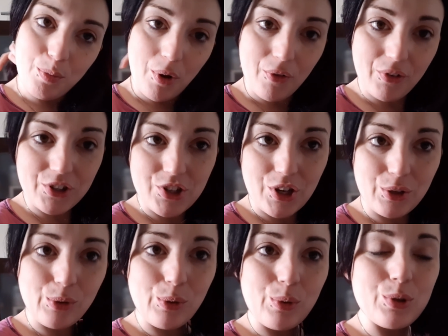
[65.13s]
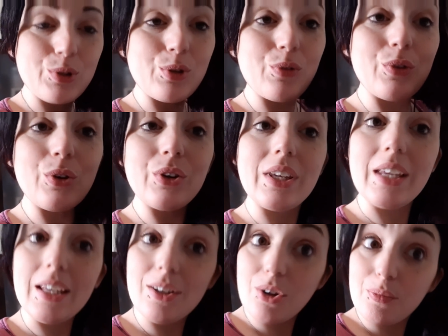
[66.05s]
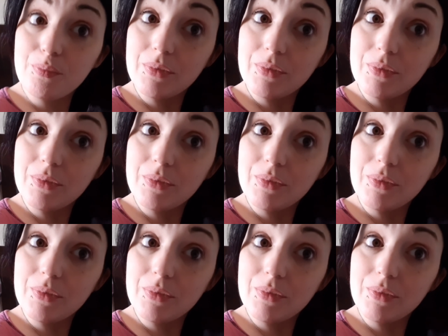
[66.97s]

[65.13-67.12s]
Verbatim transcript: po' facendo questo vloghino,